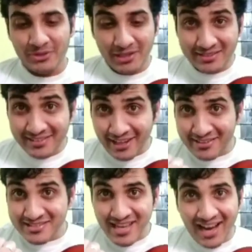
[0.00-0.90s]
ये इसकी
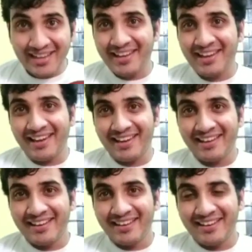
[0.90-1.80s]
जान है
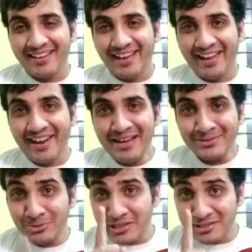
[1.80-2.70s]
है ना तो